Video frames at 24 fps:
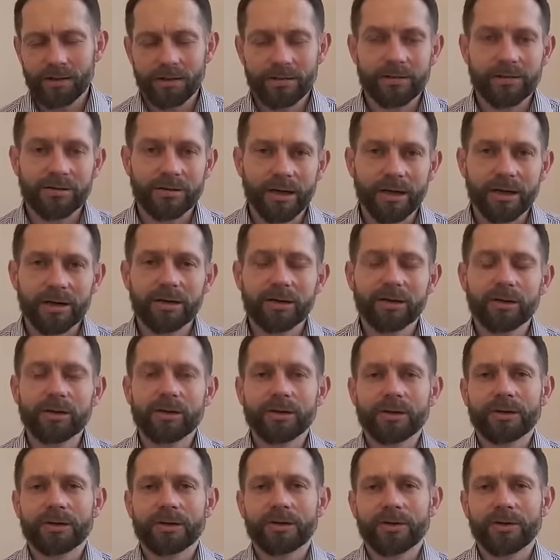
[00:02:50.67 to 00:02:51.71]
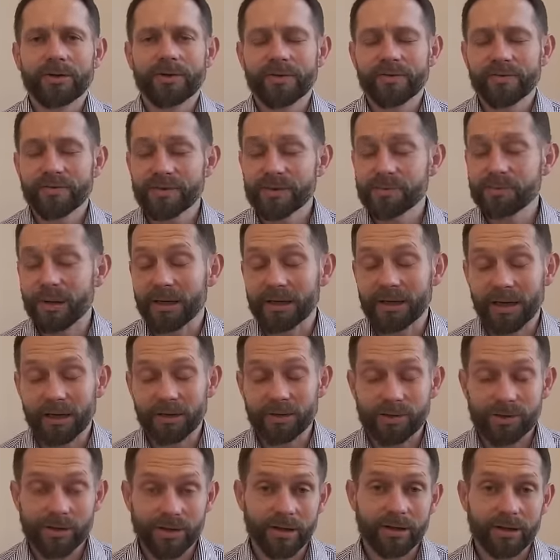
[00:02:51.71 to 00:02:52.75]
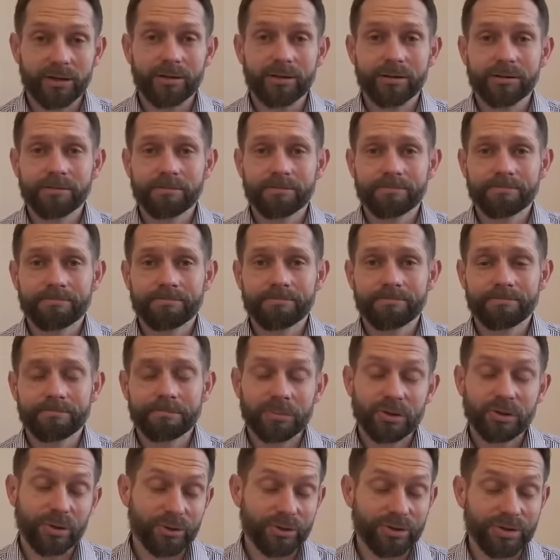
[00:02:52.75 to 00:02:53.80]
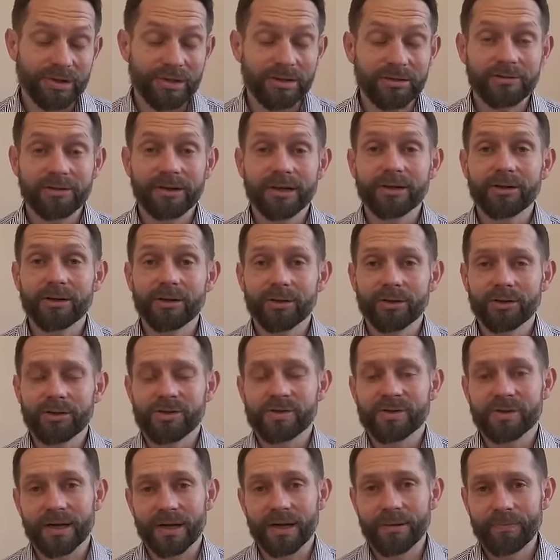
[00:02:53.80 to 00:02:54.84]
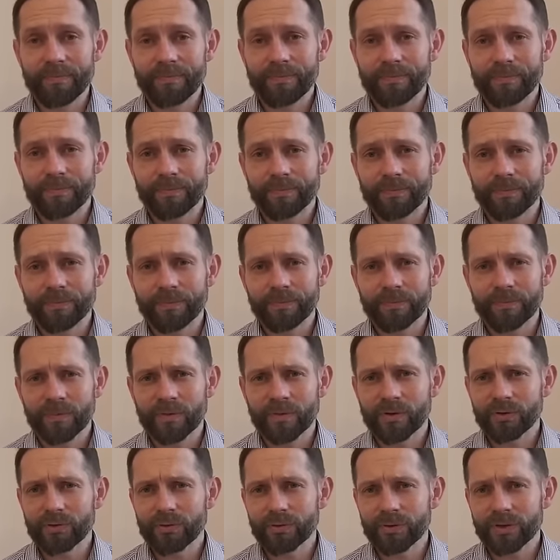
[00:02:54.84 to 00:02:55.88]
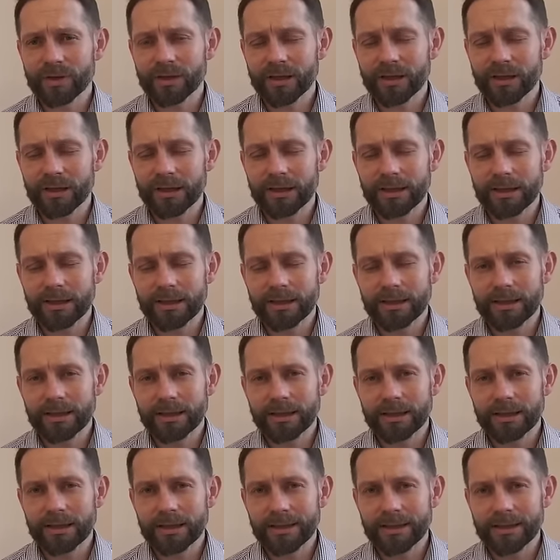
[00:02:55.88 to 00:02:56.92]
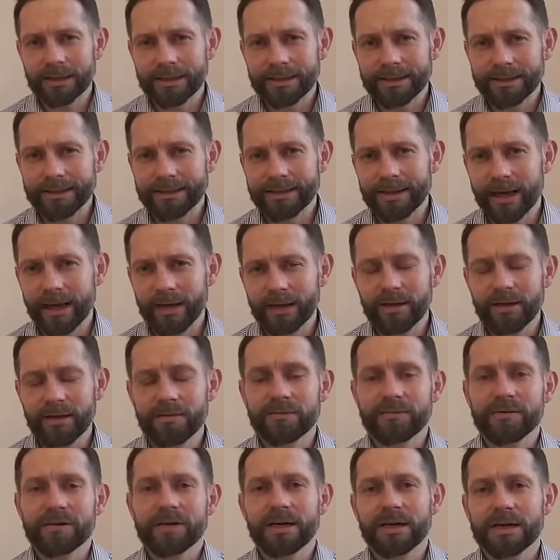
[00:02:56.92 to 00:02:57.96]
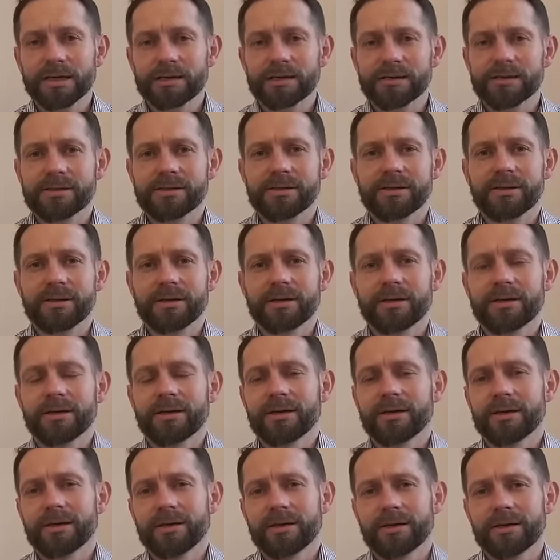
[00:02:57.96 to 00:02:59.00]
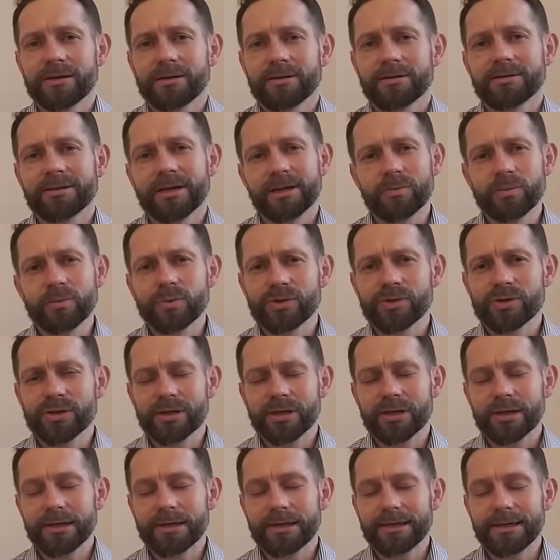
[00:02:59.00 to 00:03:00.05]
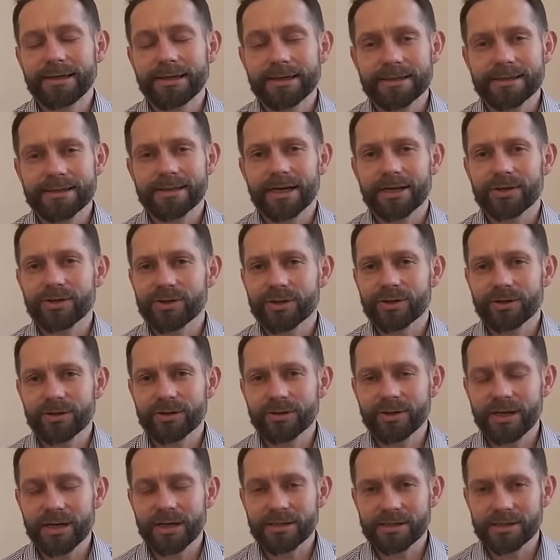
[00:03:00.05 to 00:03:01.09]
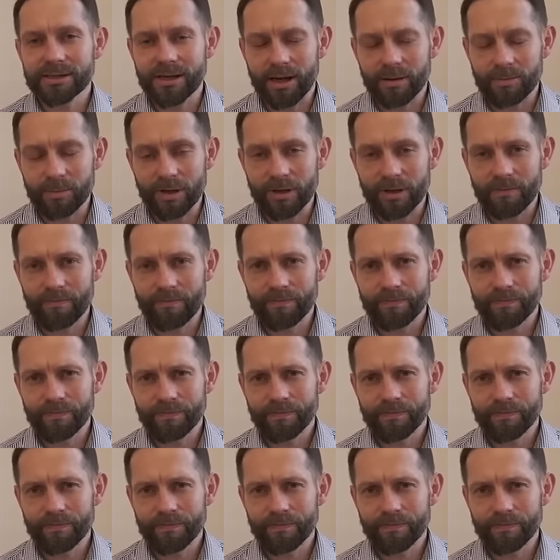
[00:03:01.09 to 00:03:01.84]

Innego wspanialszego, troskliwego Ojca, który daje wyraz temu, że jest każdego dnia z nami.